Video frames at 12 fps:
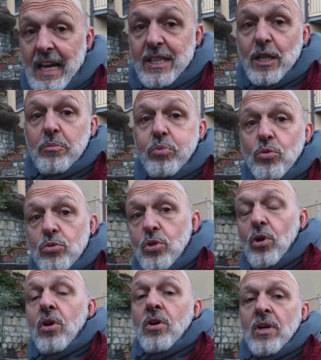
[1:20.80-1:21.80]
appunto
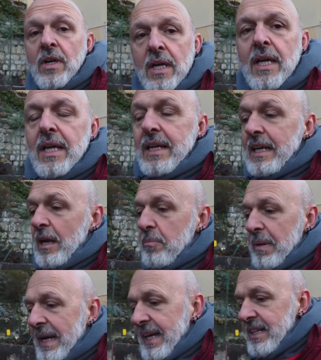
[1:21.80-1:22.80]
nel
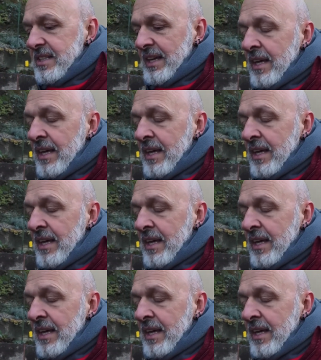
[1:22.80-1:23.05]
paese,